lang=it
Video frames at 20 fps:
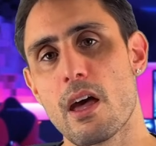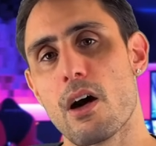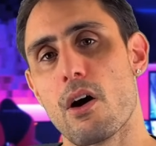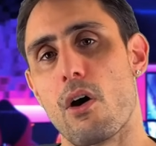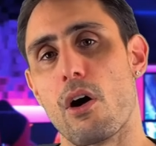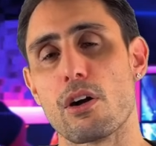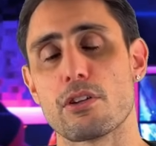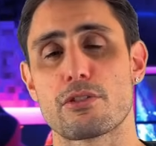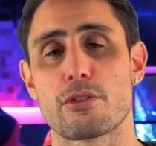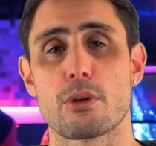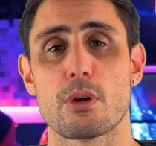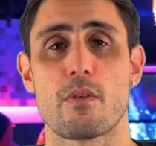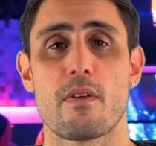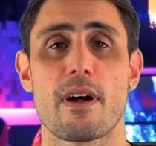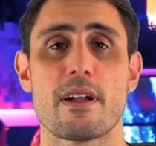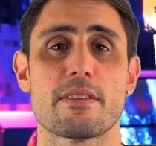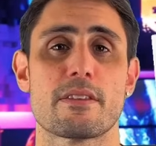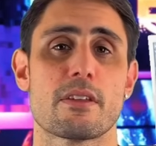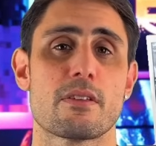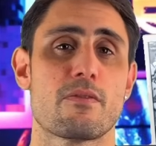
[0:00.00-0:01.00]

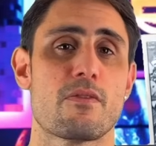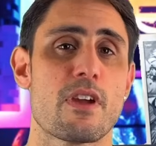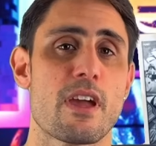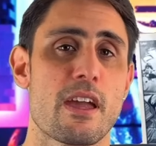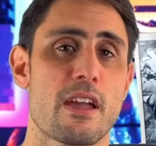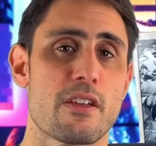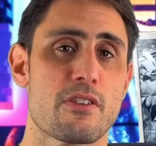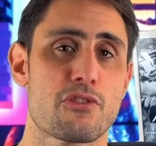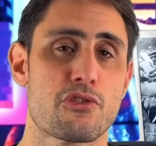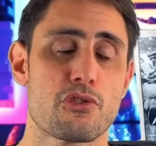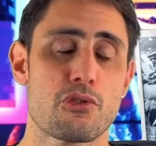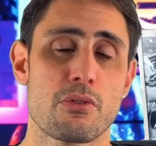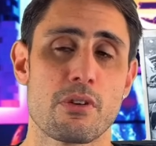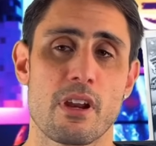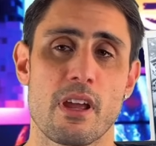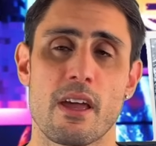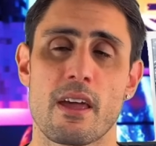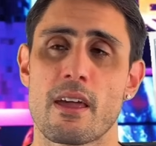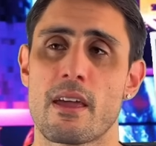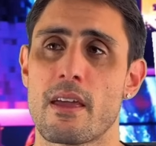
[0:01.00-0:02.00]
890
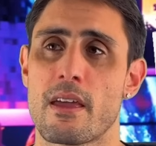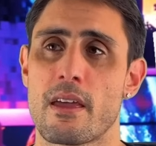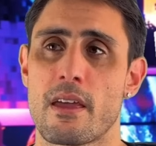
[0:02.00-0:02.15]
Adventure,